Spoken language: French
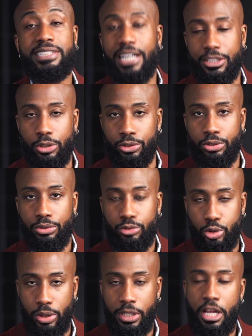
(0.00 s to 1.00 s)
hydratante,
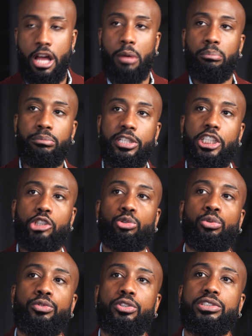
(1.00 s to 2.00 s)
tu vois. Mais je
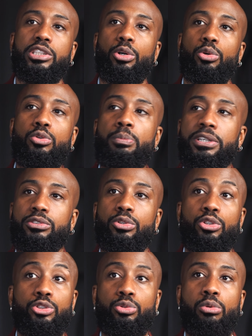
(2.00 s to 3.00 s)
trouve que c'est relou parce que
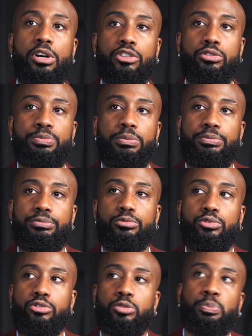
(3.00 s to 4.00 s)
le soir,
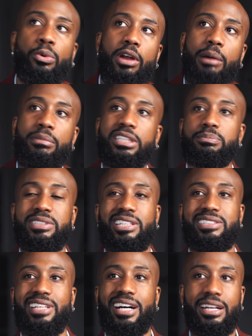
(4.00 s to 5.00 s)
tu peux, la mettre, mais ça
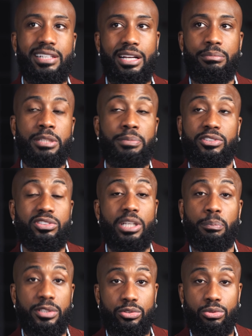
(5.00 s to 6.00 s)
sert à rien de la mettre parce qu'il
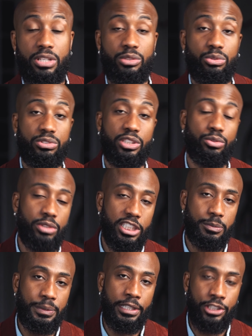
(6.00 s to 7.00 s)
n'y a pas de soleil, donc c'est du
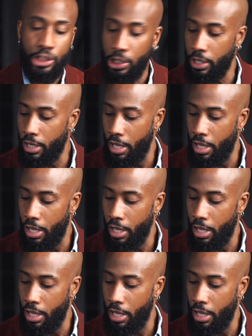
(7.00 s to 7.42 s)
gaspillage.